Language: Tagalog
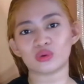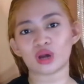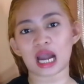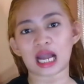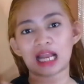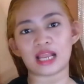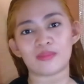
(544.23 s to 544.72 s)
yung
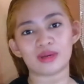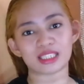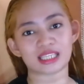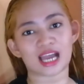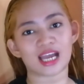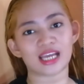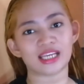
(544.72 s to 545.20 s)

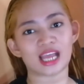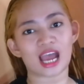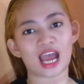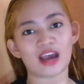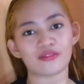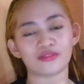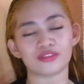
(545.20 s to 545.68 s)
kakalabasan
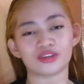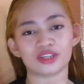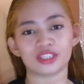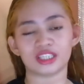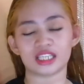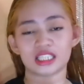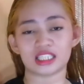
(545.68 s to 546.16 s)
after
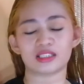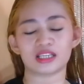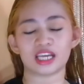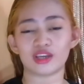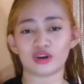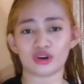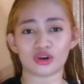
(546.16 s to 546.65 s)
this.
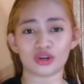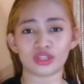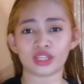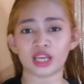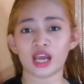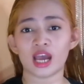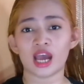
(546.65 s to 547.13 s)

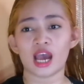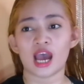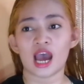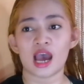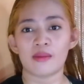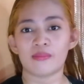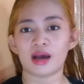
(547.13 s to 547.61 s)
Ngayon,
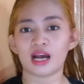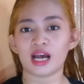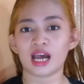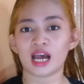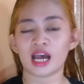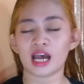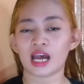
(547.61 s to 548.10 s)

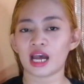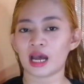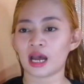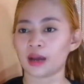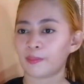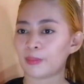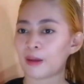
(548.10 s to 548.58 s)
mga
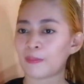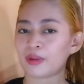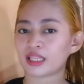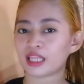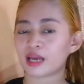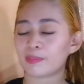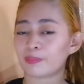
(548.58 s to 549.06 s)

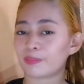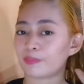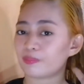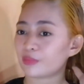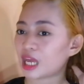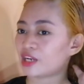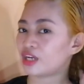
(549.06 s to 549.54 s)
papata...
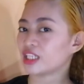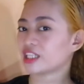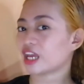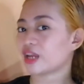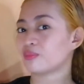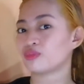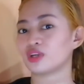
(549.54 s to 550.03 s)
Ano,
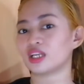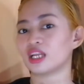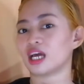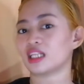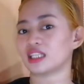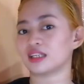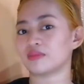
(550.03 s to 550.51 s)
hintayin muna
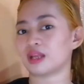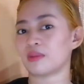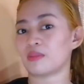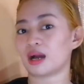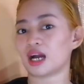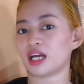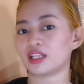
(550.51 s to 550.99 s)
natin
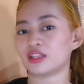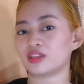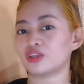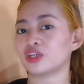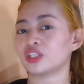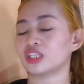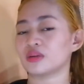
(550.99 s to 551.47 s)
ng mga
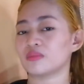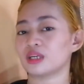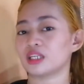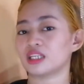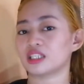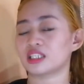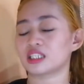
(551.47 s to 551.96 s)
30
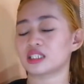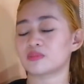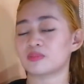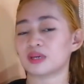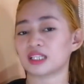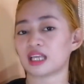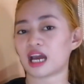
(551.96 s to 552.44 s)
minutes
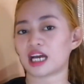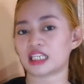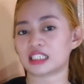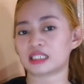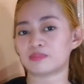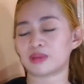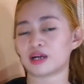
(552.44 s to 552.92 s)

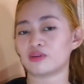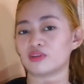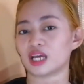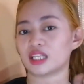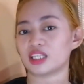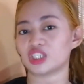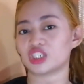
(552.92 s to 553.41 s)
pataas bago
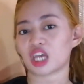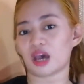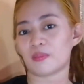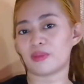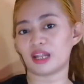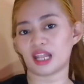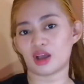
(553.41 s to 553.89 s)
natin
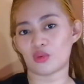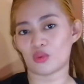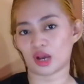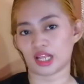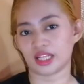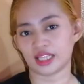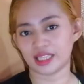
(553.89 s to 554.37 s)
siya
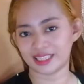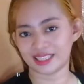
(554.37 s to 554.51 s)
banlawan.